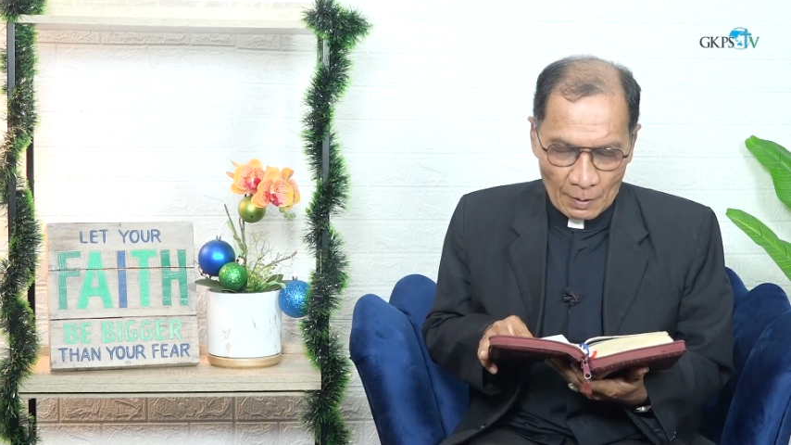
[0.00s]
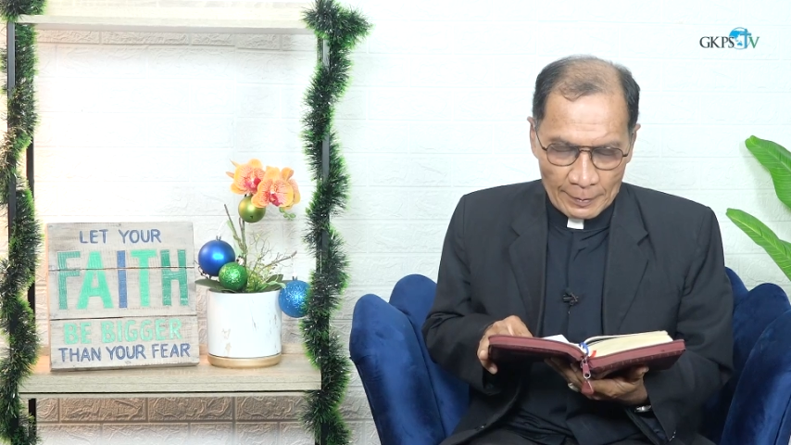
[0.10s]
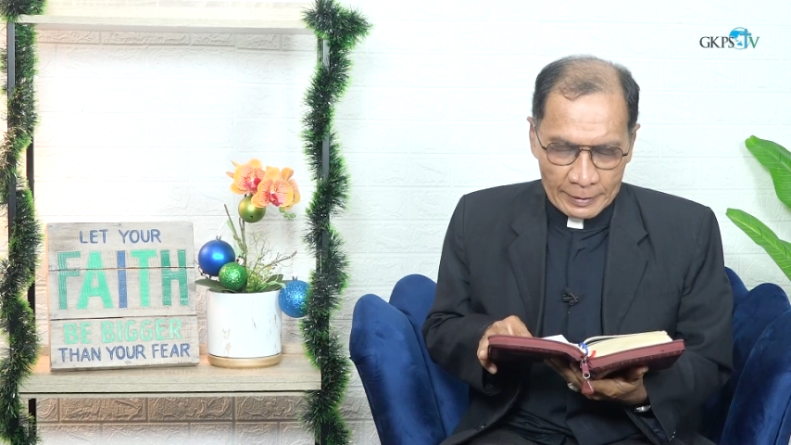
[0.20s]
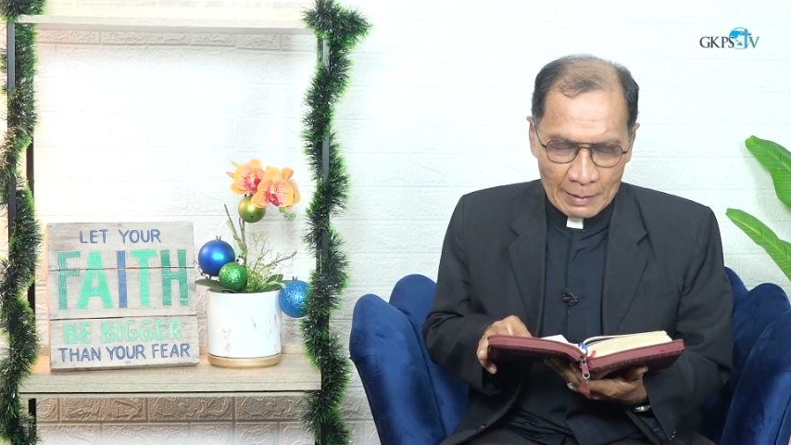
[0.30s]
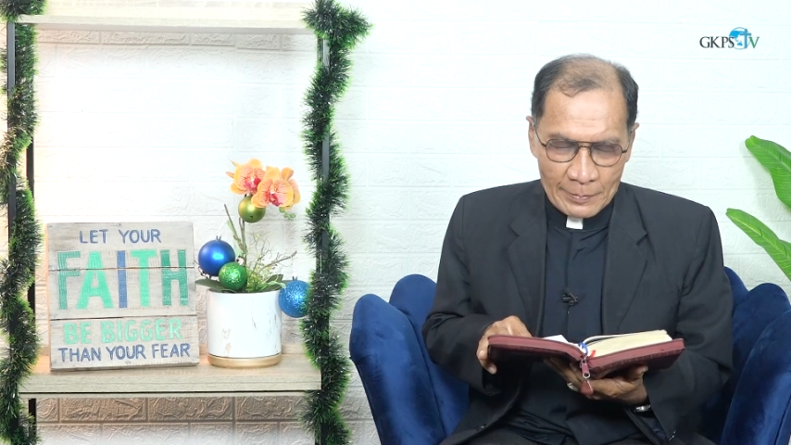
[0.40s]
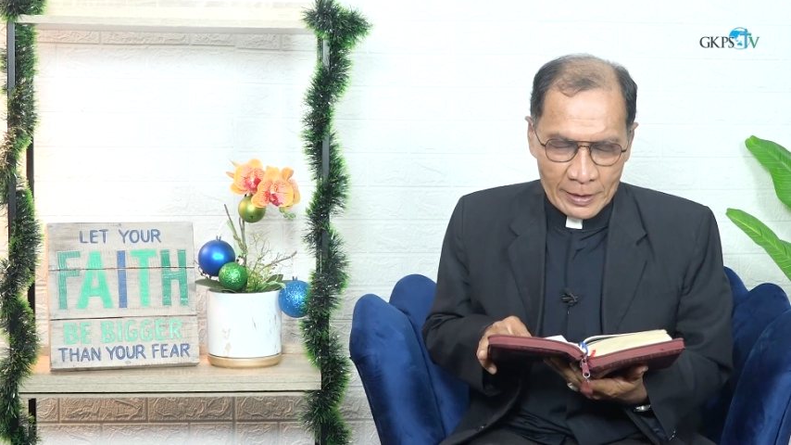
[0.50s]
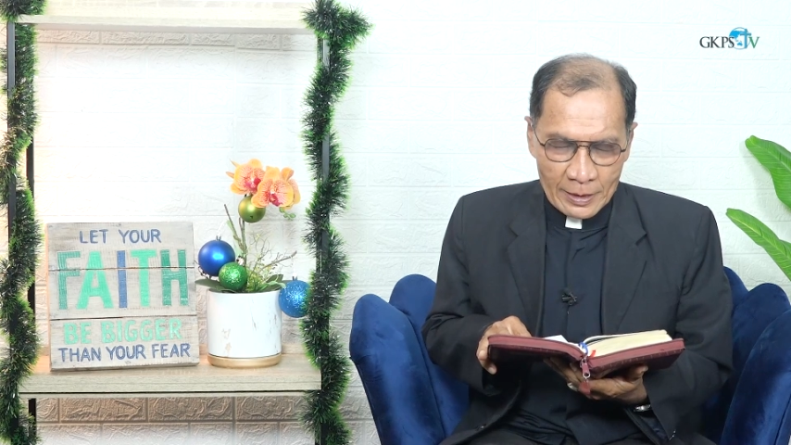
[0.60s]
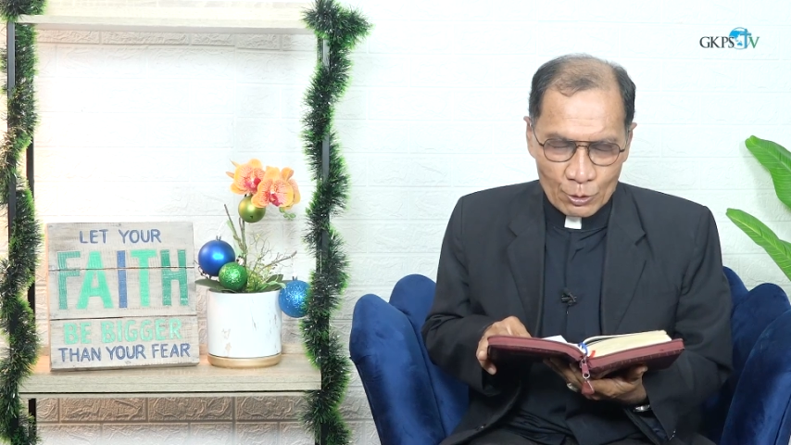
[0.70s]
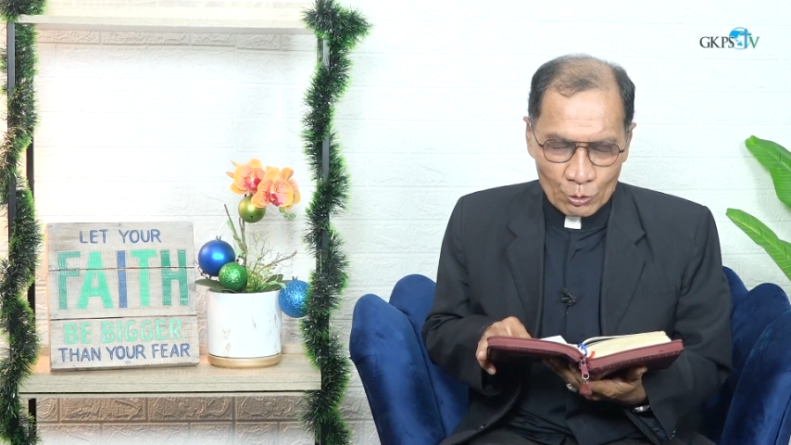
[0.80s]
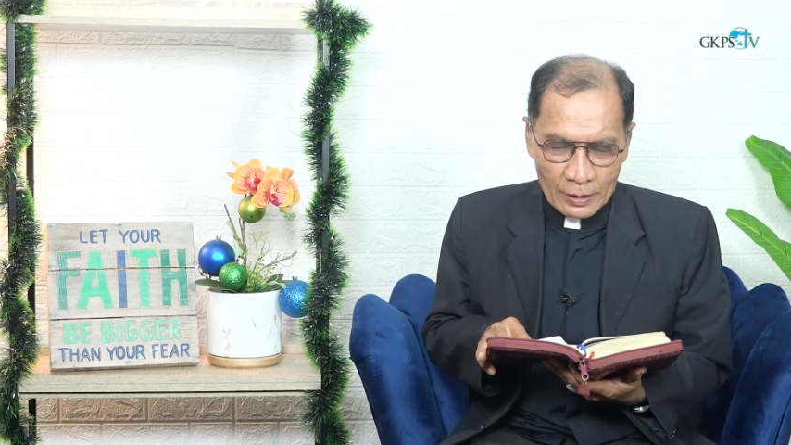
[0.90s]
Bapa kami
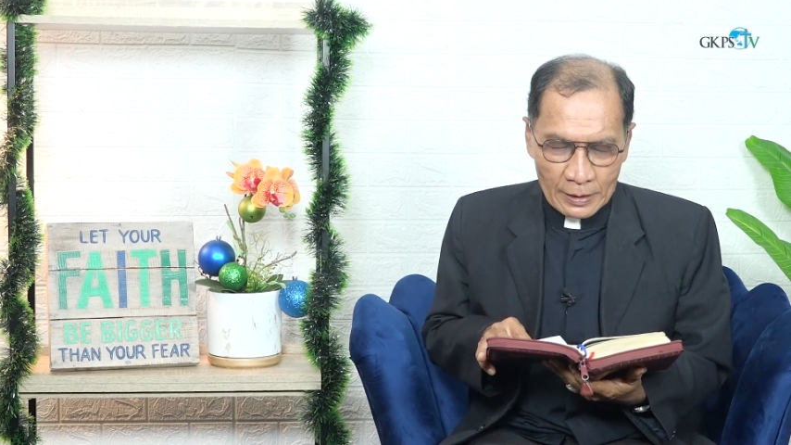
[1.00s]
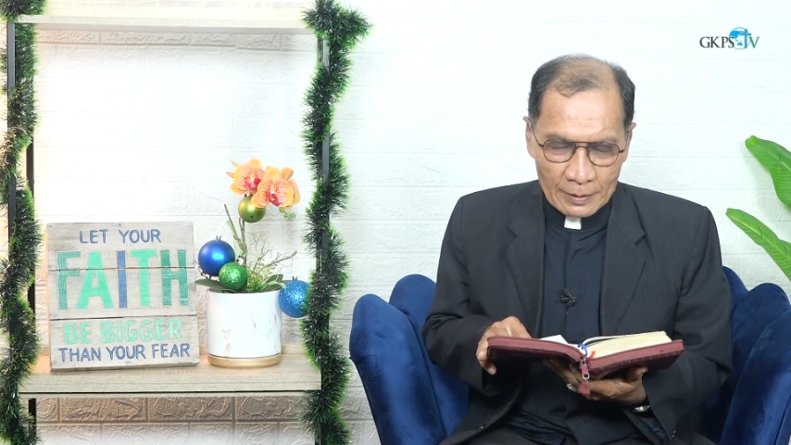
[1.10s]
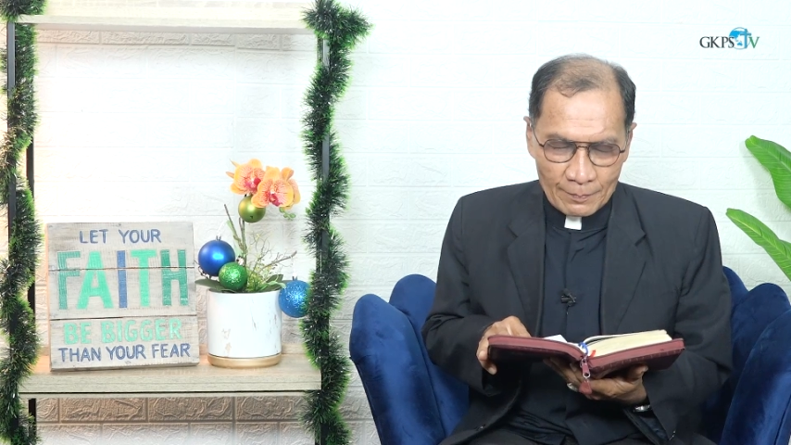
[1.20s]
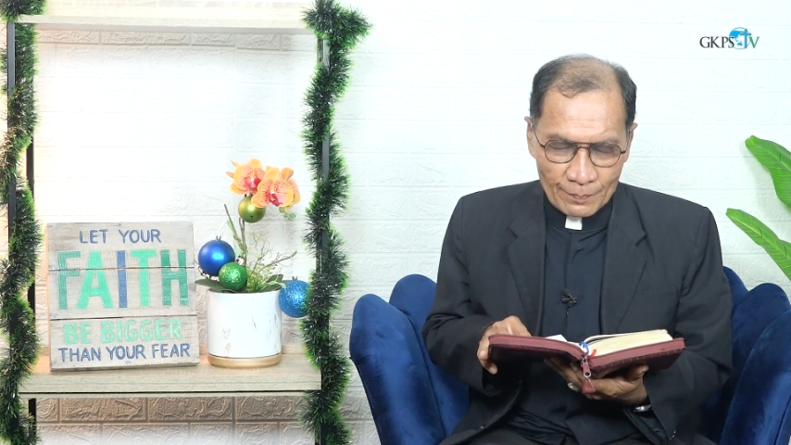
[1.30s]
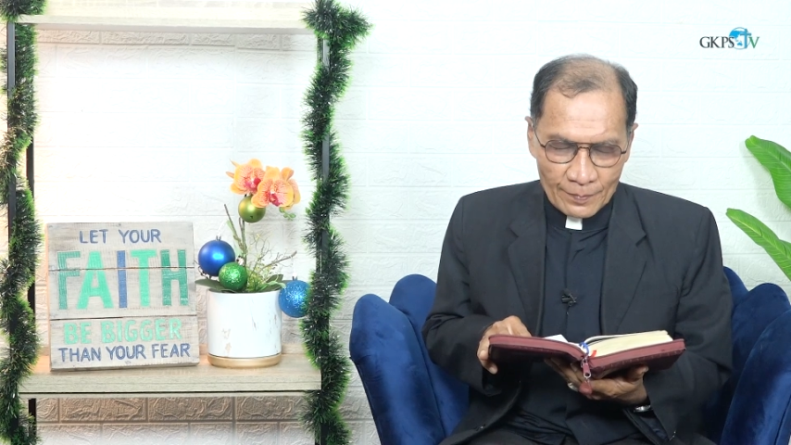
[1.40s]
yang di sorga,